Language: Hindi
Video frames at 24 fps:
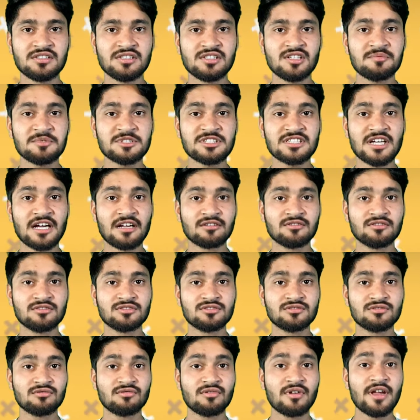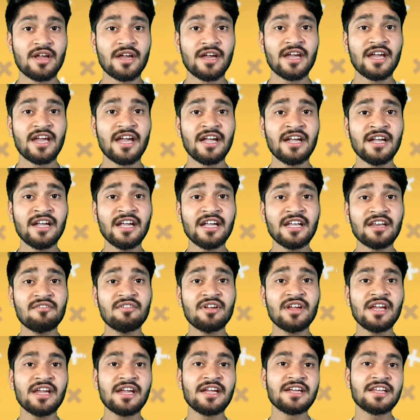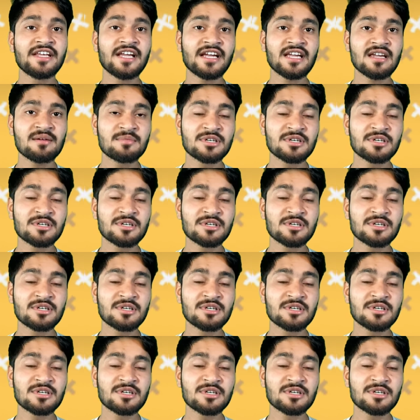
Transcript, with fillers: नमस्कार दोस्तों एनडीटीवी इंडिया के